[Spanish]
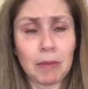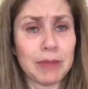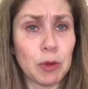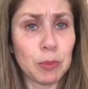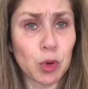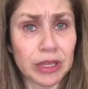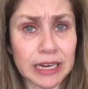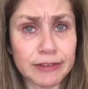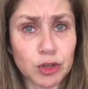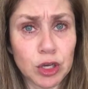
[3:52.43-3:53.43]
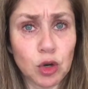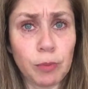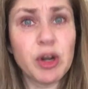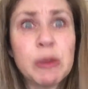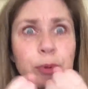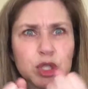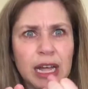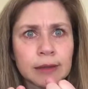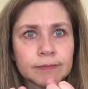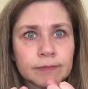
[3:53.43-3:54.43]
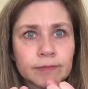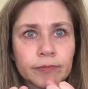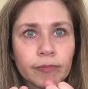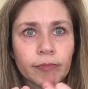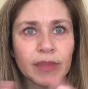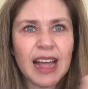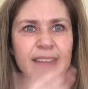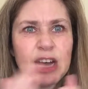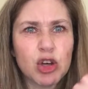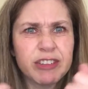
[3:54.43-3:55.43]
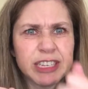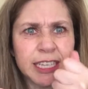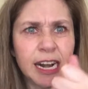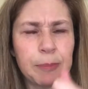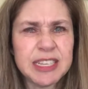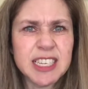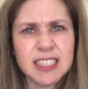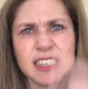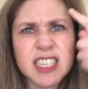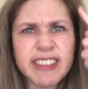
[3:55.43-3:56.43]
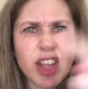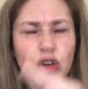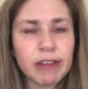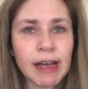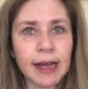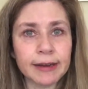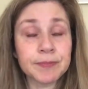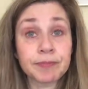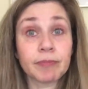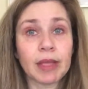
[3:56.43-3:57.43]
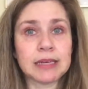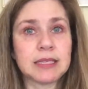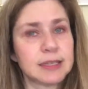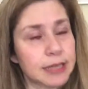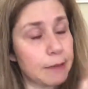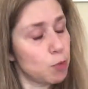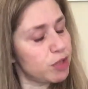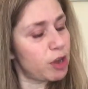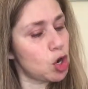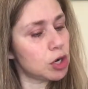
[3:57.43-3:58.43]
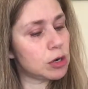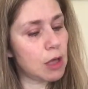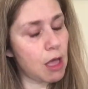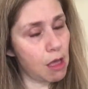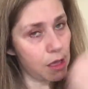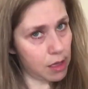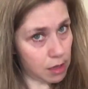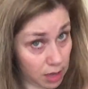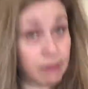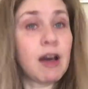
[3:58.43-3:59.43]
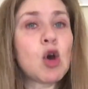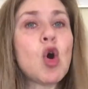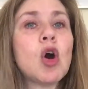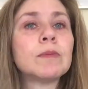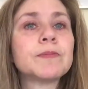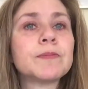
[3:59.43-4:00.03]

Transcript: Me da un poco de nervio, dijo, pero no importa. Acá abajo deben estar las princesas, tengo que bajar. Así que se armó de valor y bajó.